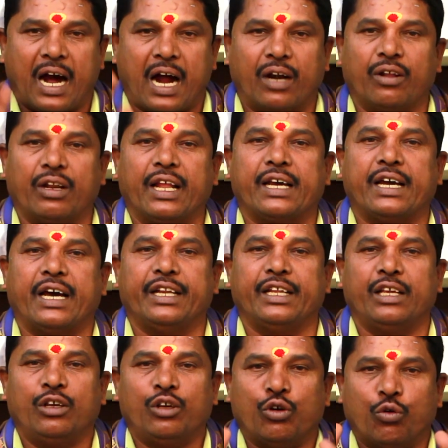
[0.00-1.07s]
ఆడోళ్ళకు కానీ
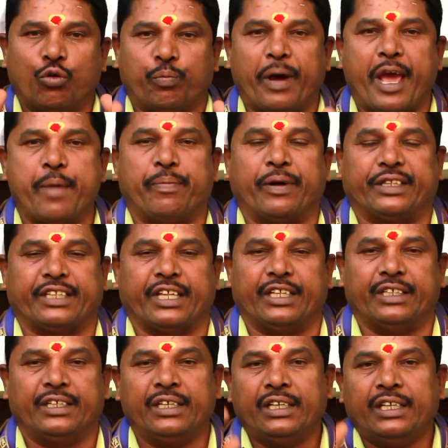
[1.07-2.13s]

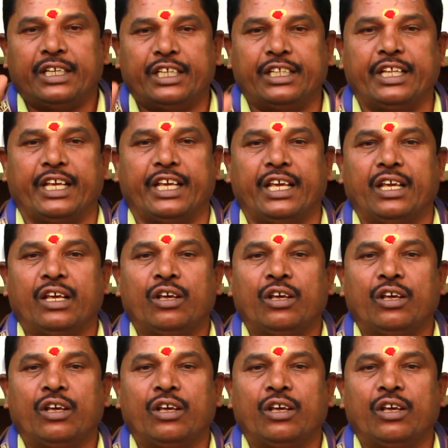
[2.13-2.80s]
ఉపయోగపడుతుంది ఇది